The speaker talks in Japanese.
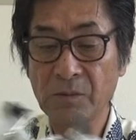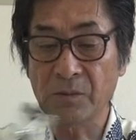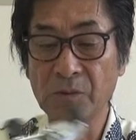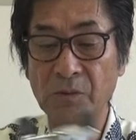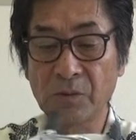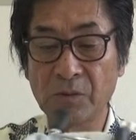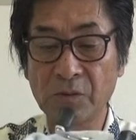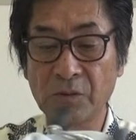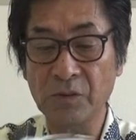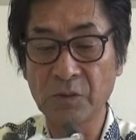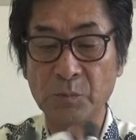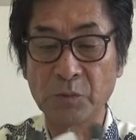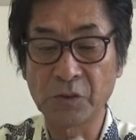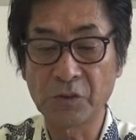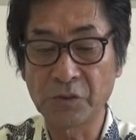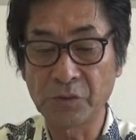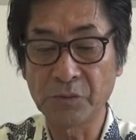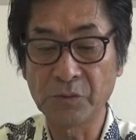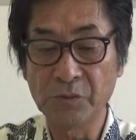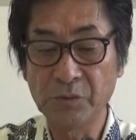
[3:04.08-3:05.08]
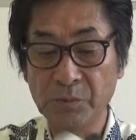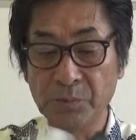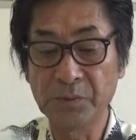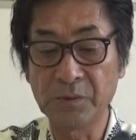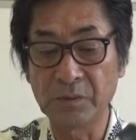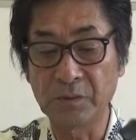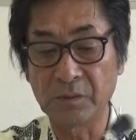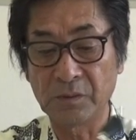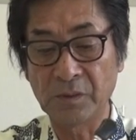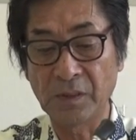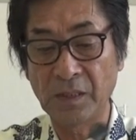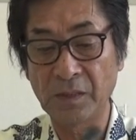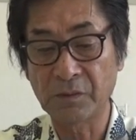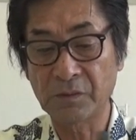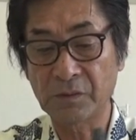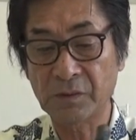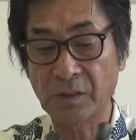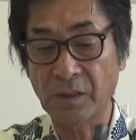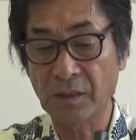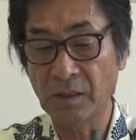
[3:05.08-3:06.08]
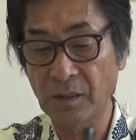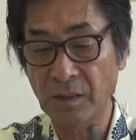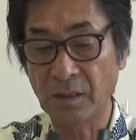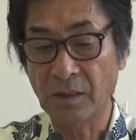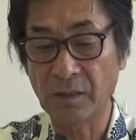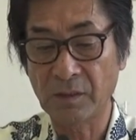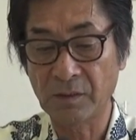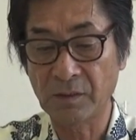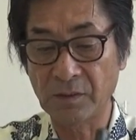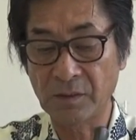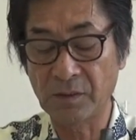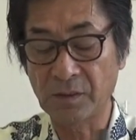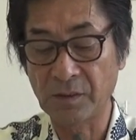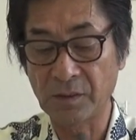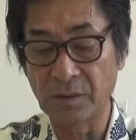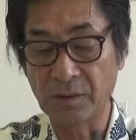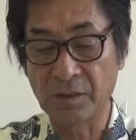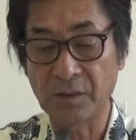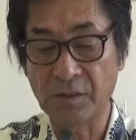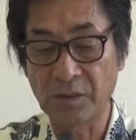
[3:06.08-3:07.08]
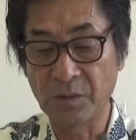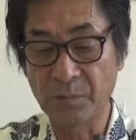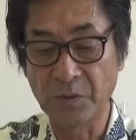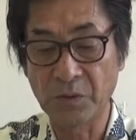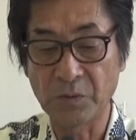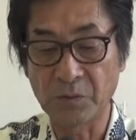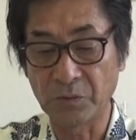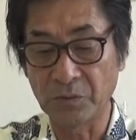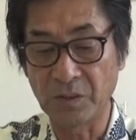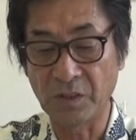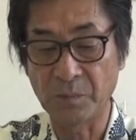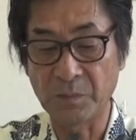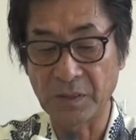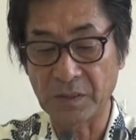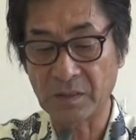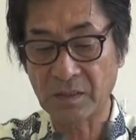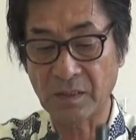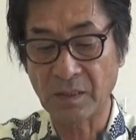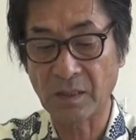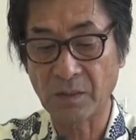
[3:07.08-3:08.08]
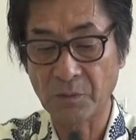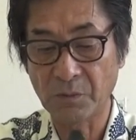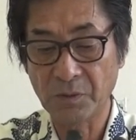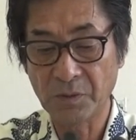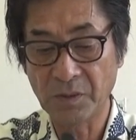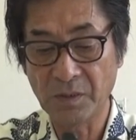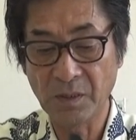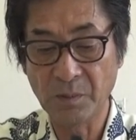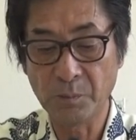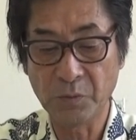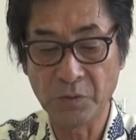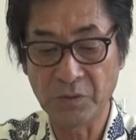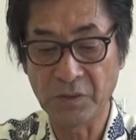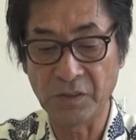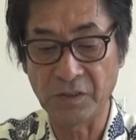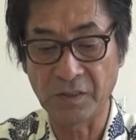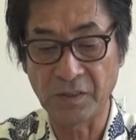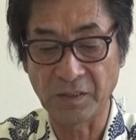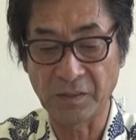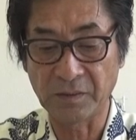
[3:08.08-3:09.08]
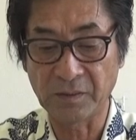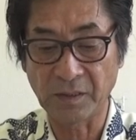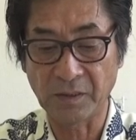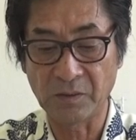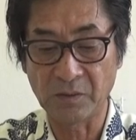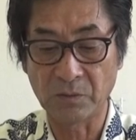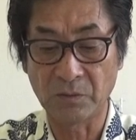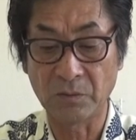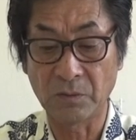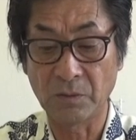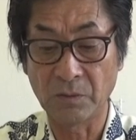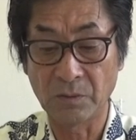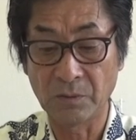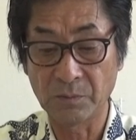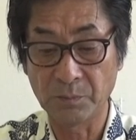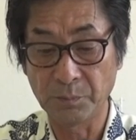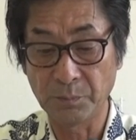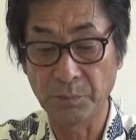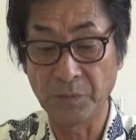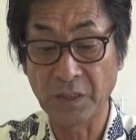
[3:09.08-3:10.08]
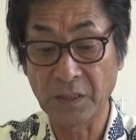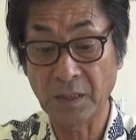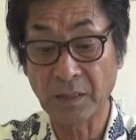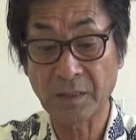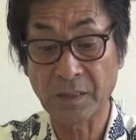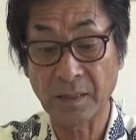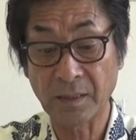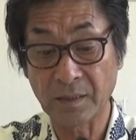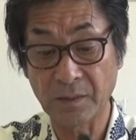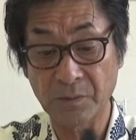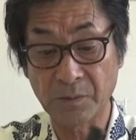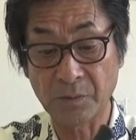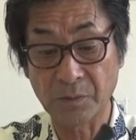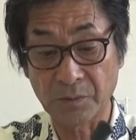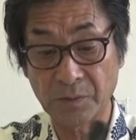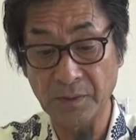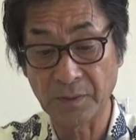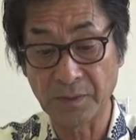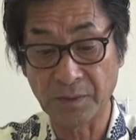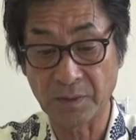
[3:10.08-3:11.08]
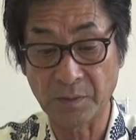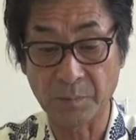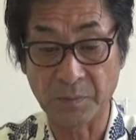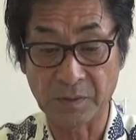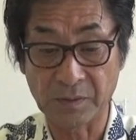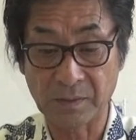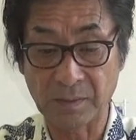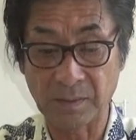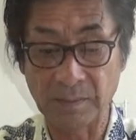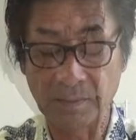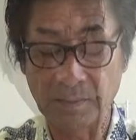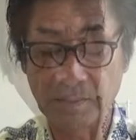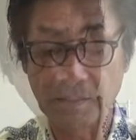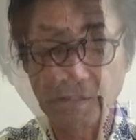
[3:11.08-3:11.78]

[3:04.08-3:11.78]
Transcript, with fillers: オルの方にも十分エリクサーが染み込んでいますからこれでボディ全体を磨き上げることができますか